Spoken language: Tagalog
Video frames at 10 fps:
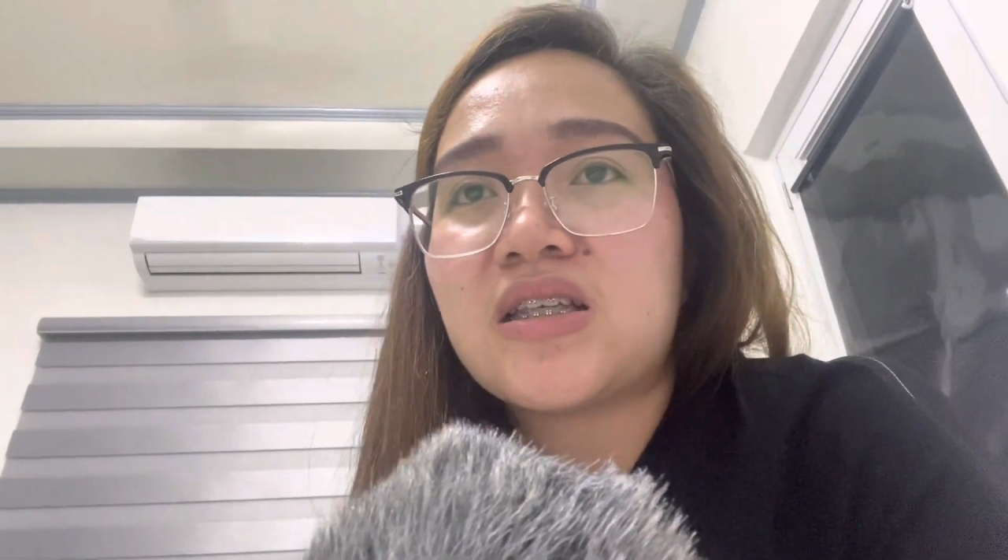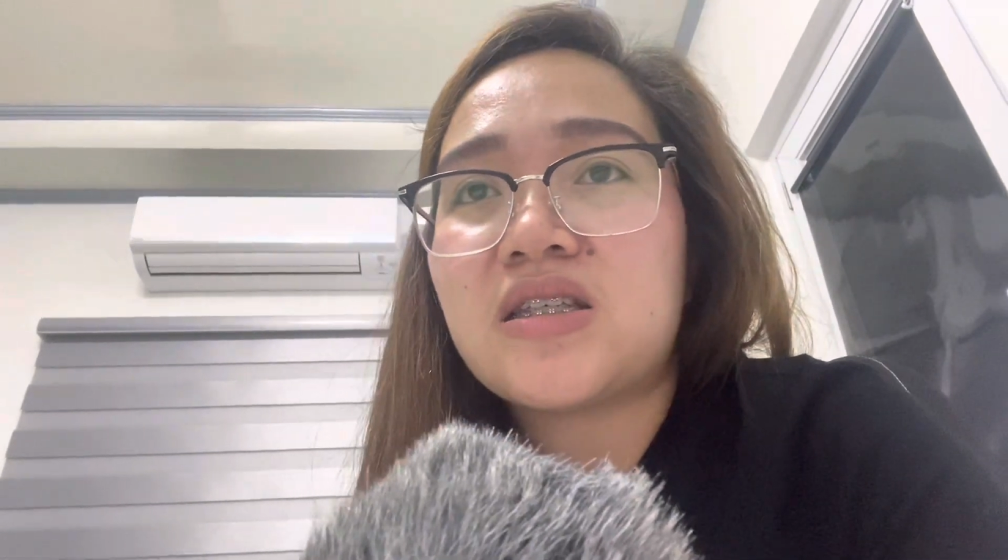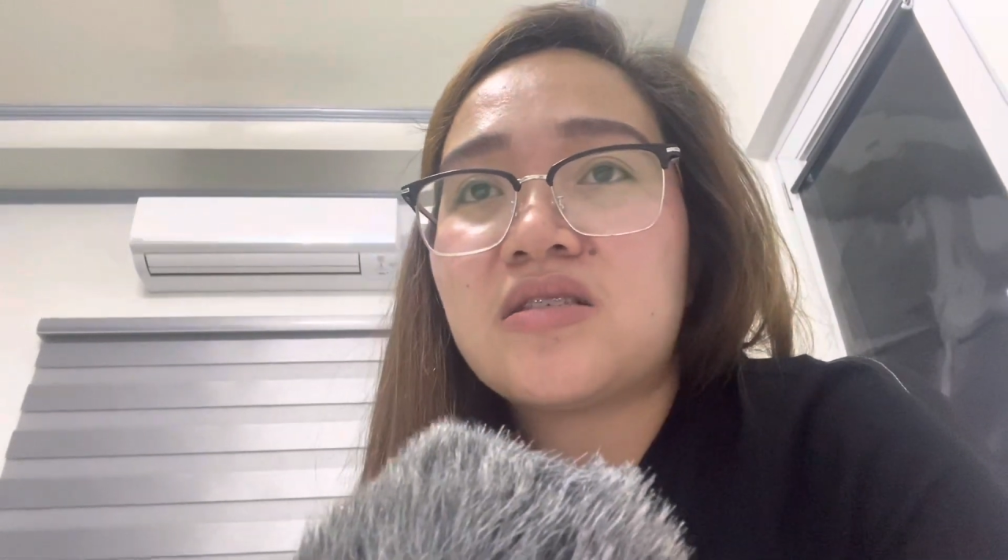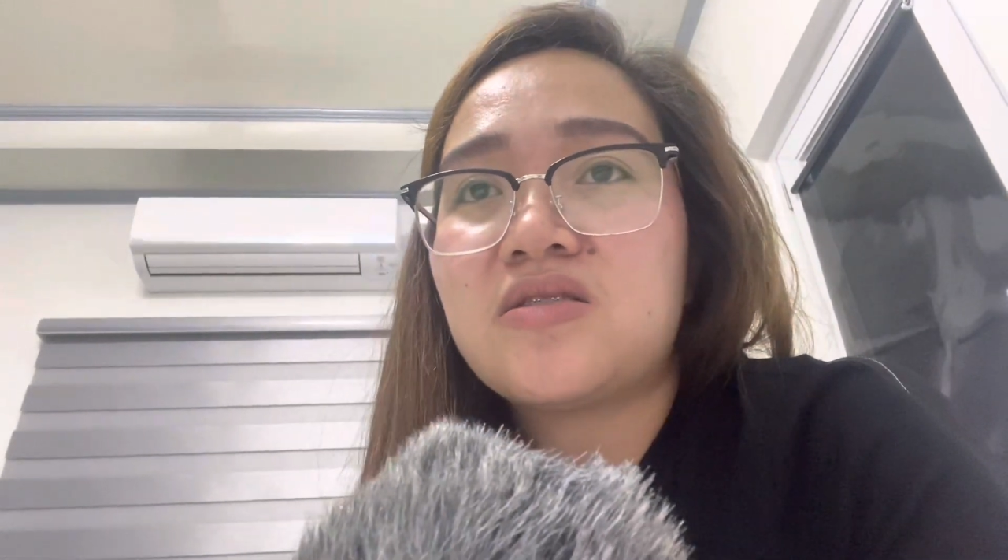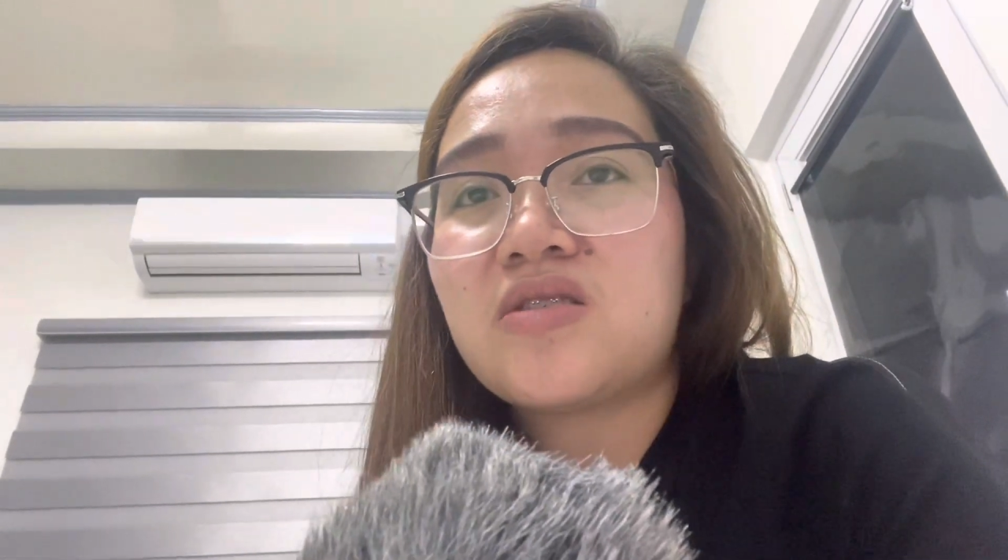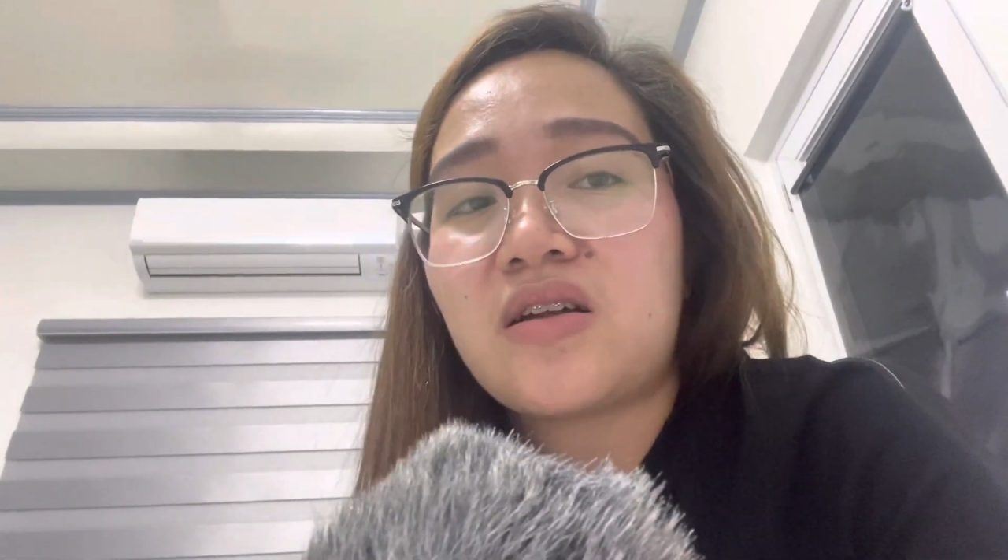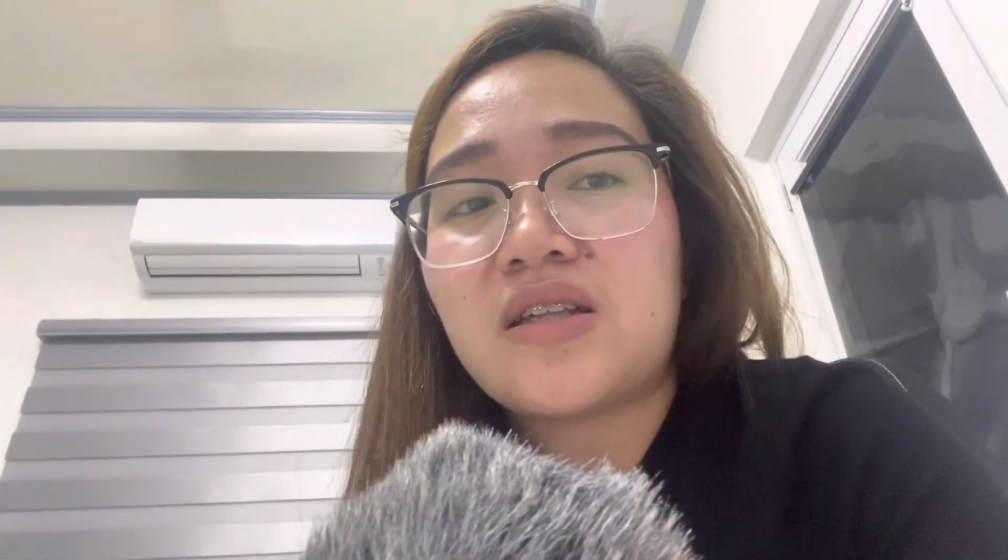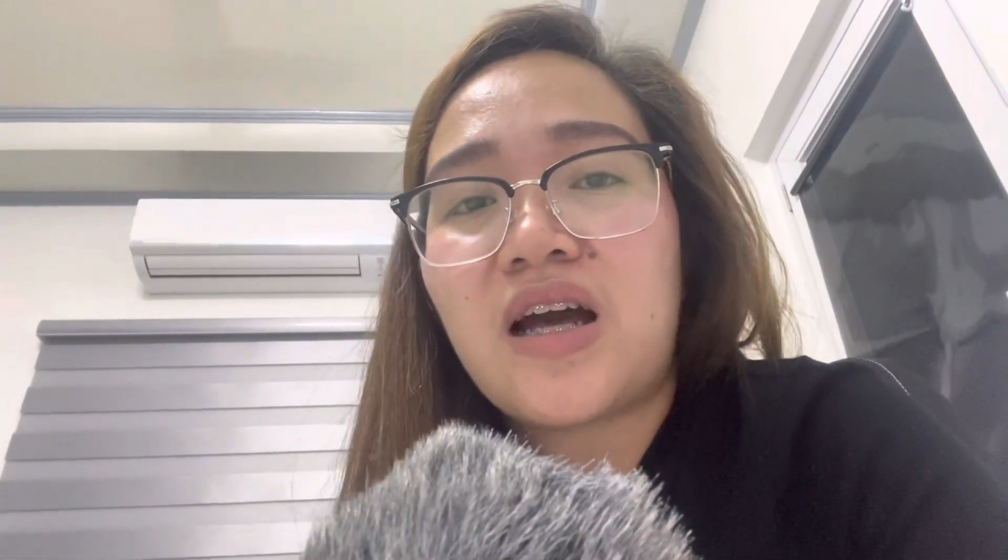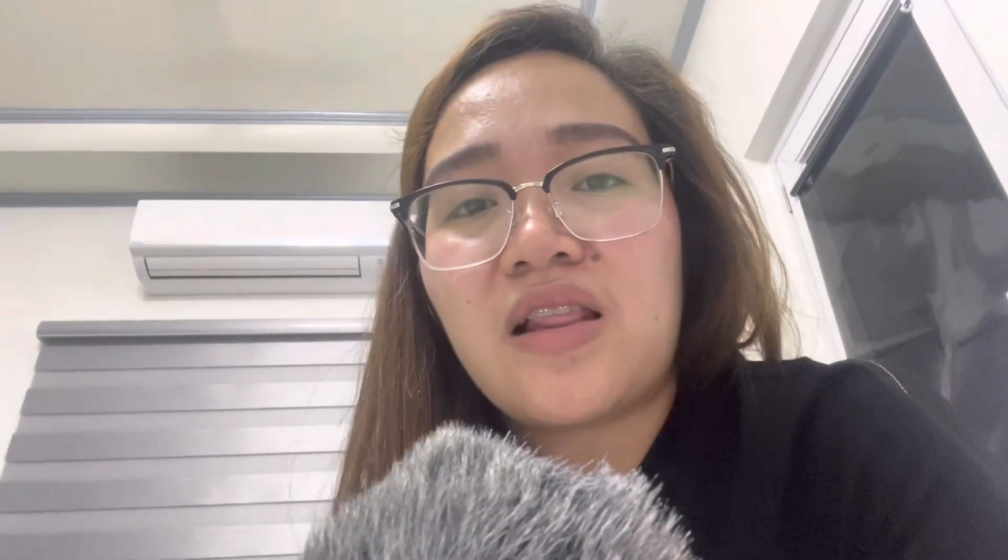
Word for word: Tapos start ng